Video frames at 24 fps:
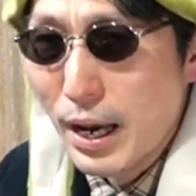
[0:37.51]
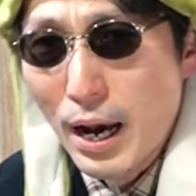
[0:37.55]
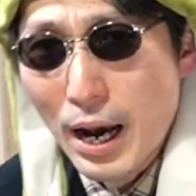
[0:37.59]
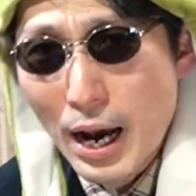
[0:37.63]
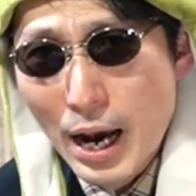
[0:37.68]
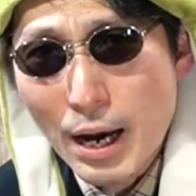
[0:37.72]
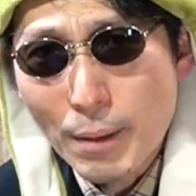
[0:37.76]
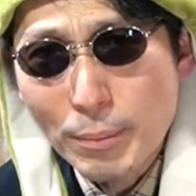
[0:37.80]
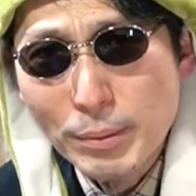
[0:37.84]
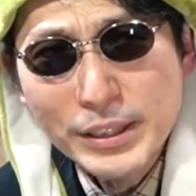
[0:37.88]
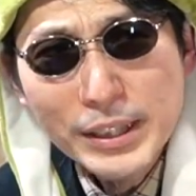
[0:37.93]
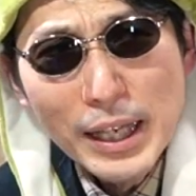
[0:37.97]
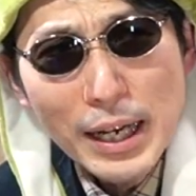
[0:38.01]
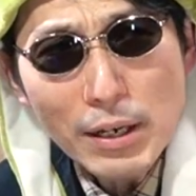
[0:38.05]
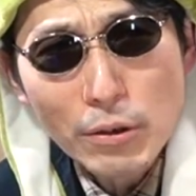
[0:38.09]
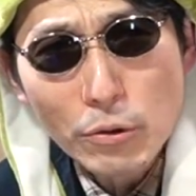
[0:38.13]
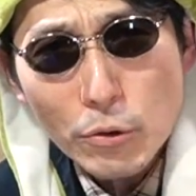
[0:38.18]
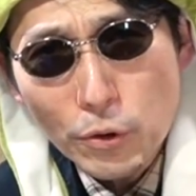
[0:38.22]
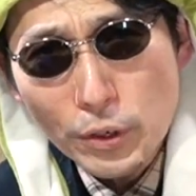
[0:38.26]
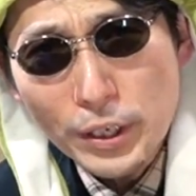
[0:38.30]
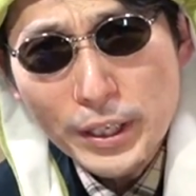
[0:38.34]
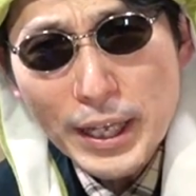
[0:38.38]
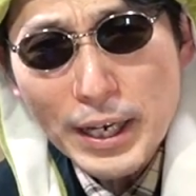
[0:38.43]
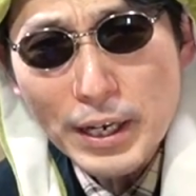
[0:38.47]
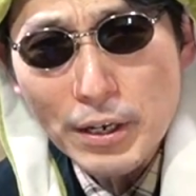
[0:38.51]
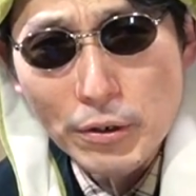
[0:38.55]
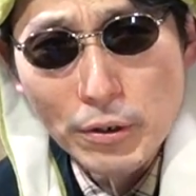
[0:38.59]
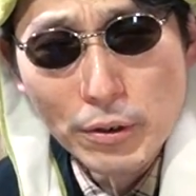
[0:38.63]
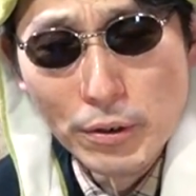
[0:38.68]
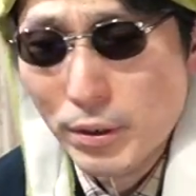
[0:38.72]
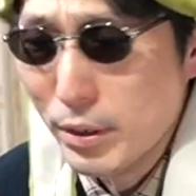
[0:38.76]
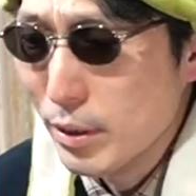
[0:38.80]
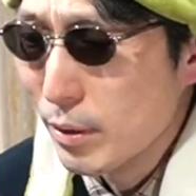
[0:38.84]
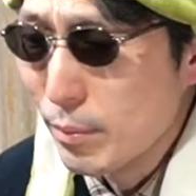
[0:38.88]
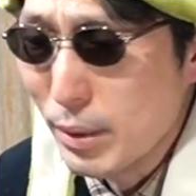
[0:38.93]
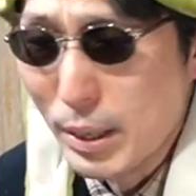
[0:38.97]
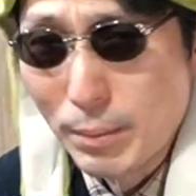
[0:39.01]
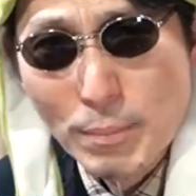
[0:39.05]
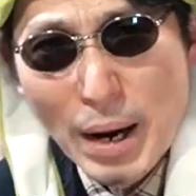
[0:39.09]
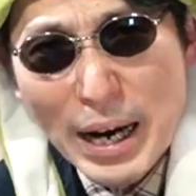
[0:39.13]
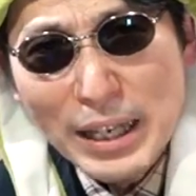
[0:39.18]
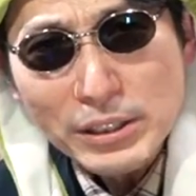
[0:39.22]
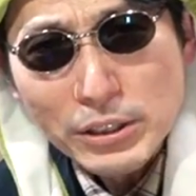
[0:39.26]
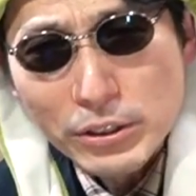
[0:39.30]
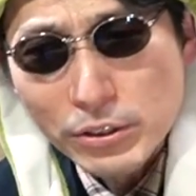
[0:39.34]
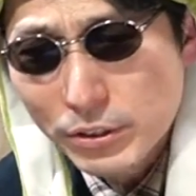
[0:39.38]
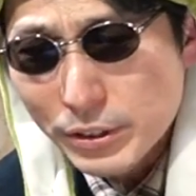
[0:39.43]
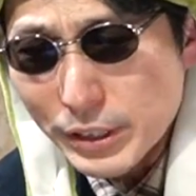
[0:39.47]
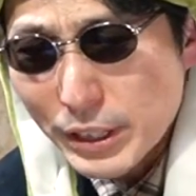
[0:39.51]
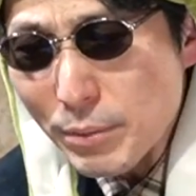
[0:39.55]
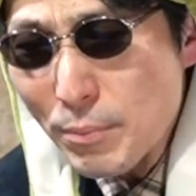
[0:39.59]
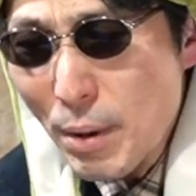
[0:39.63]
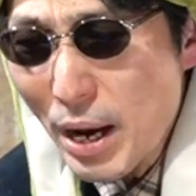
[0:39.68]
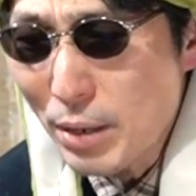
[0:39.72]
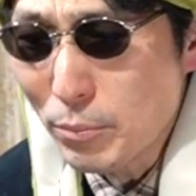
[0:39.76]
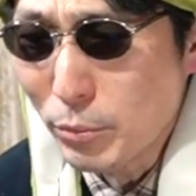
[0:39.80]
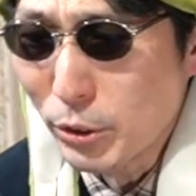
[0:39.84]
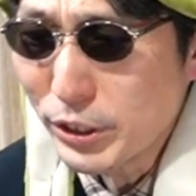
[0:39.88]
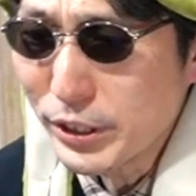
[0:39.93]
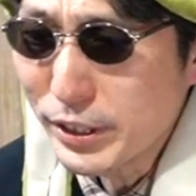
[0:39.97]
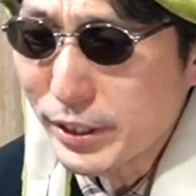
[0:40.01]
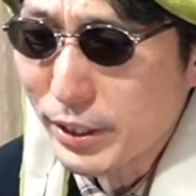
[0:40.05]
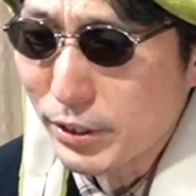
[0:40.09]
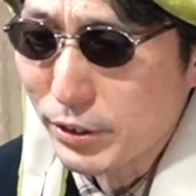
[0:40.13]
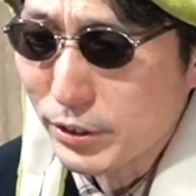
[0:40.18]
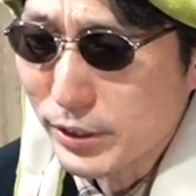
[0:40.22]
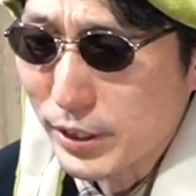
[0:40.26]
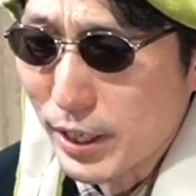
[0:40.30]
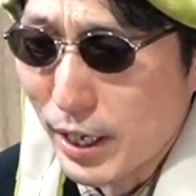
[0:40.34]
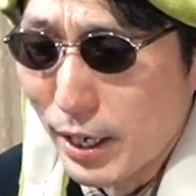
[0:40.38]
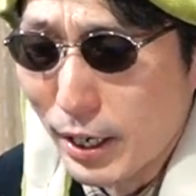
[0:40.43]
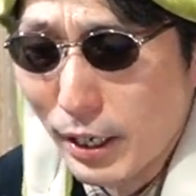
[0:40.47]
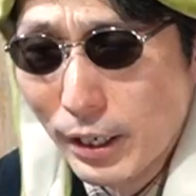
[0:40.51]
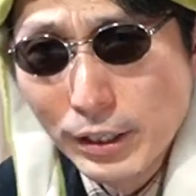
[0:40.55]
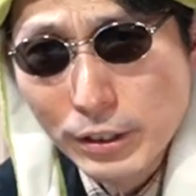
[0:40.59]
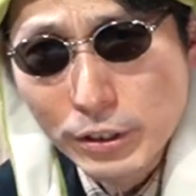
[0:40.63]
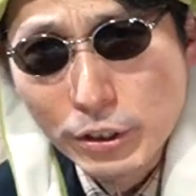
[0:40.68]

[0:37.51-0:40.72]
安倍さんこれだよ、まあ、マスク2枚もいいけどさ